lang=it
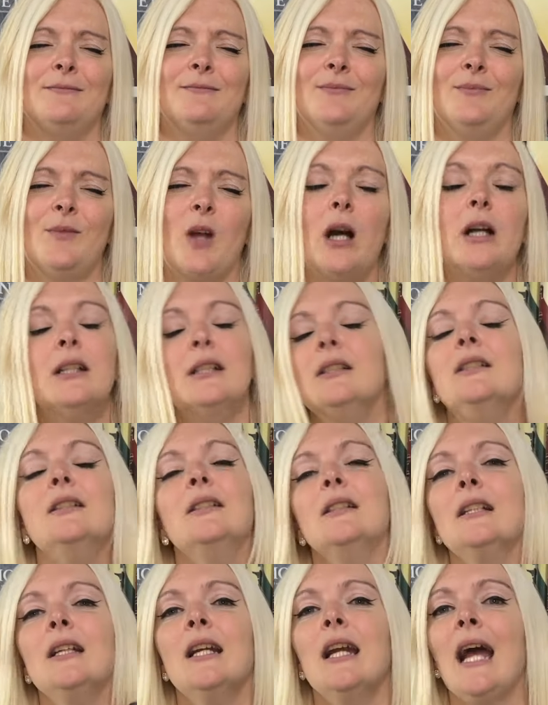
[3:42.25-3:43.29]
no.
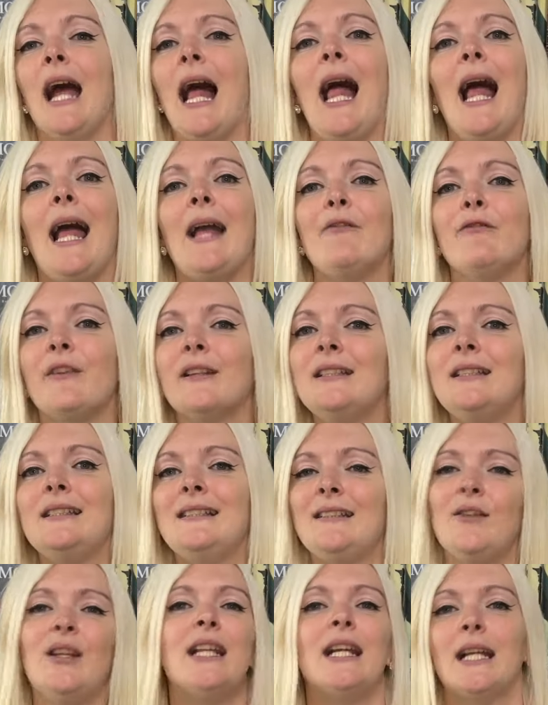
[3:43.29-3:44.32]
Eh, infatti
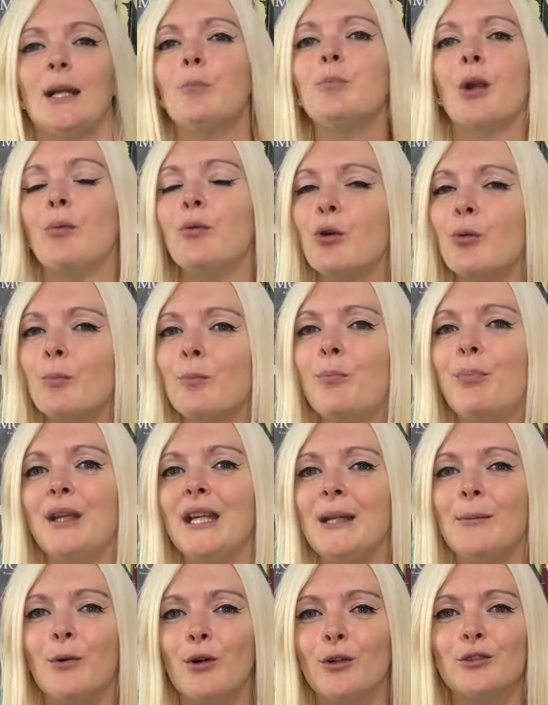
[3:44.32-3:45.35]
si vede che è proprio un
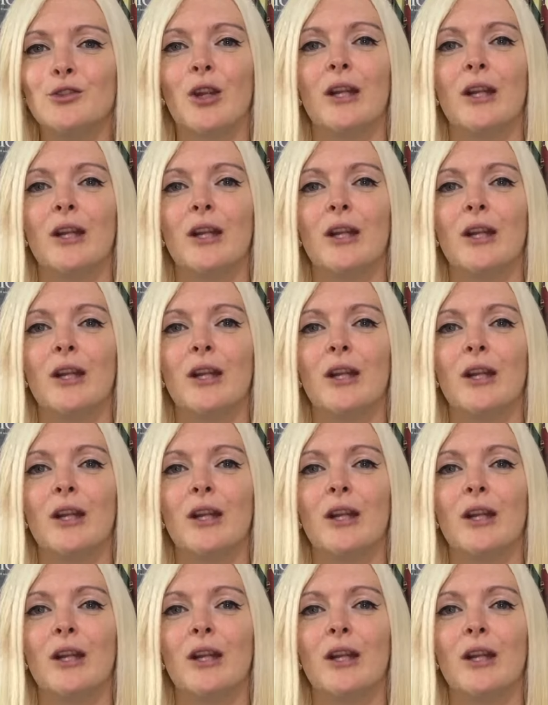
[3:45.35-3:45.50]
primo,